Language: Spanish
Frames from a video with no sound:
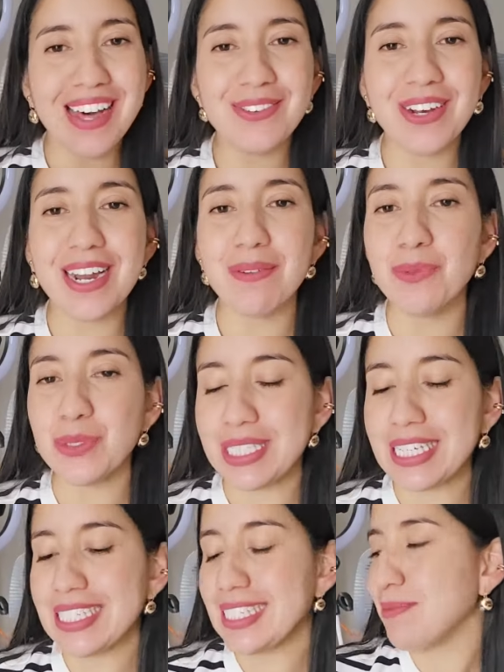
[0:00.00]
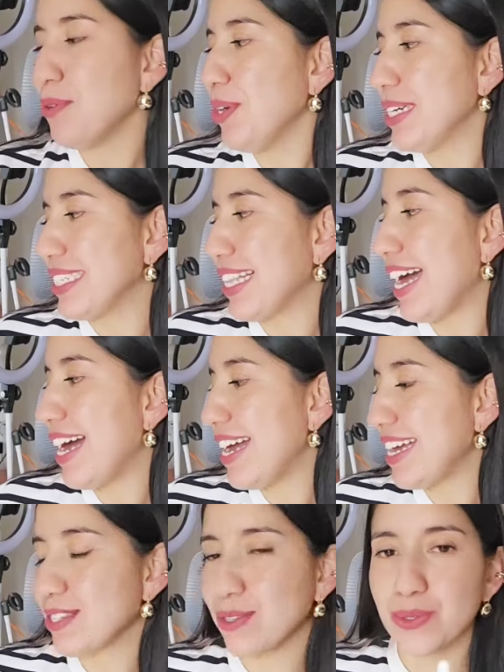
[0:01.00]
Me va a durar muchísimo.
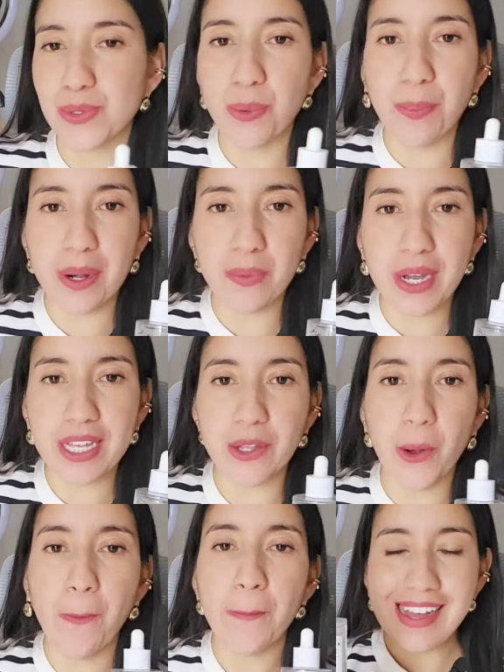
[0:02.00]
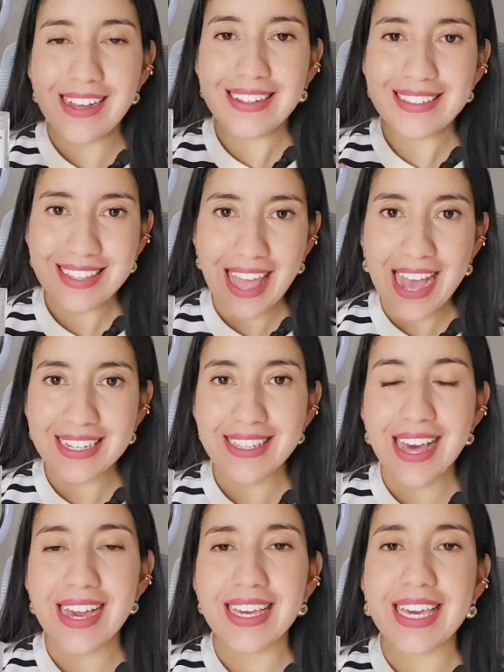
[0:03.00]
Está eso súper bueno.
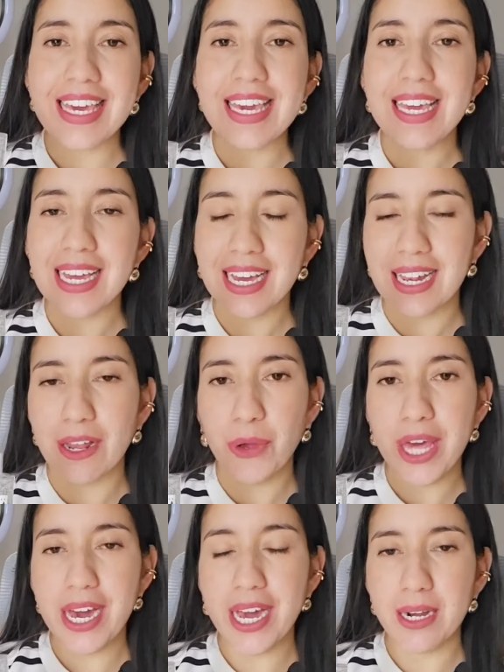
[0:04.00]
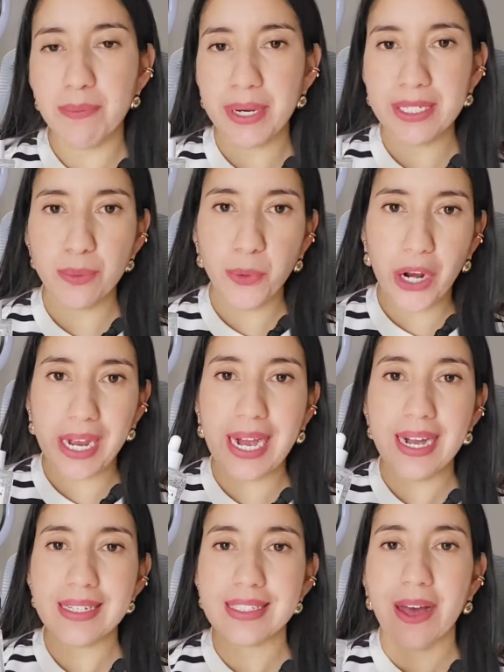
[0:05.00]
Esta de aquí, le voy a dejar el precio por
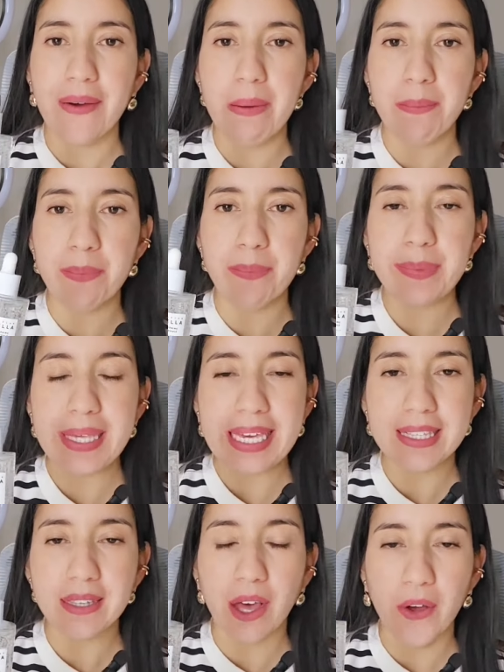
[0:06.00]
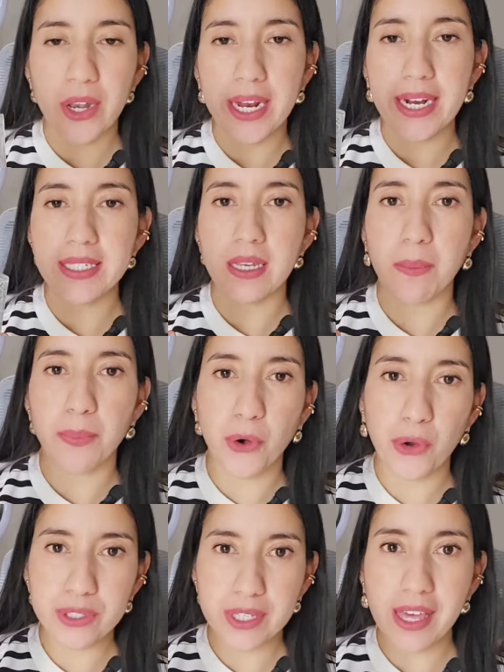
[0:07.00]
acá. Estaba 15 dólares
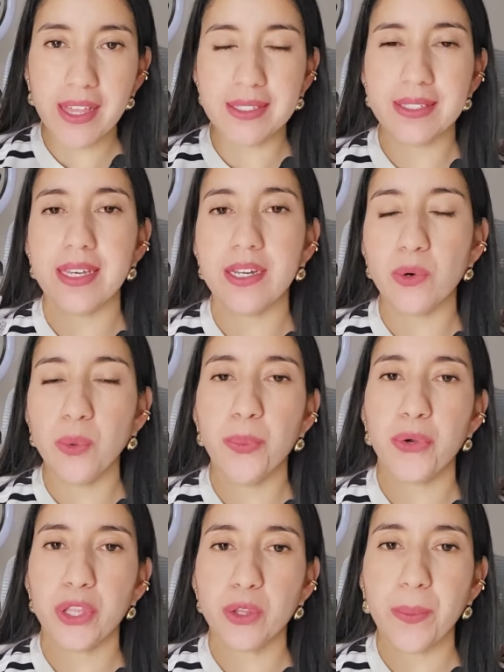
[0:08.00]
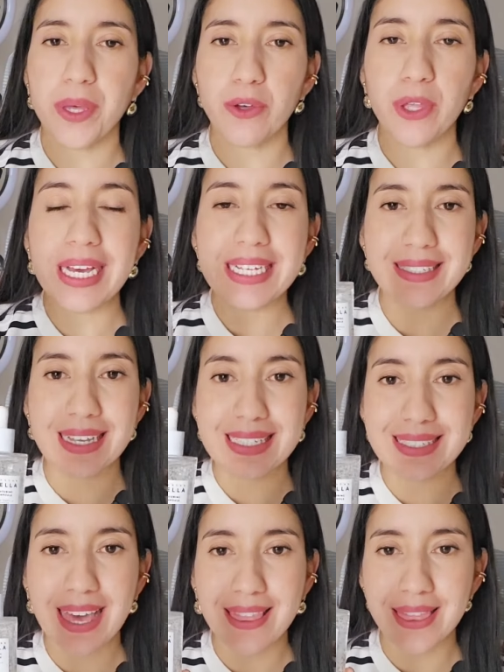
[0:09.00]
aprox, es decir, un poquito menos de
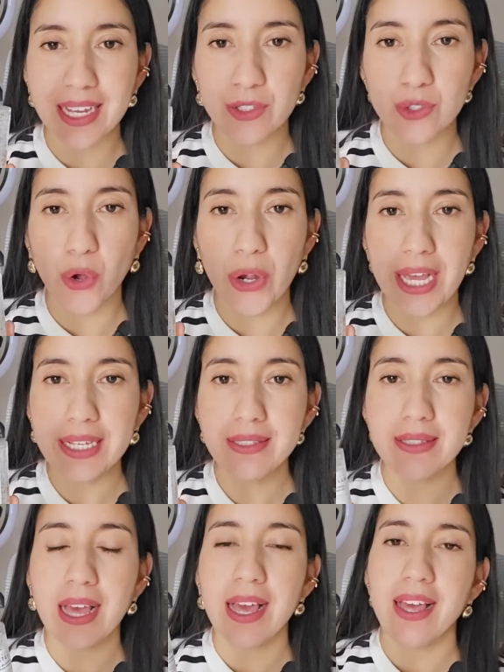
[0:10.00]
60 soles.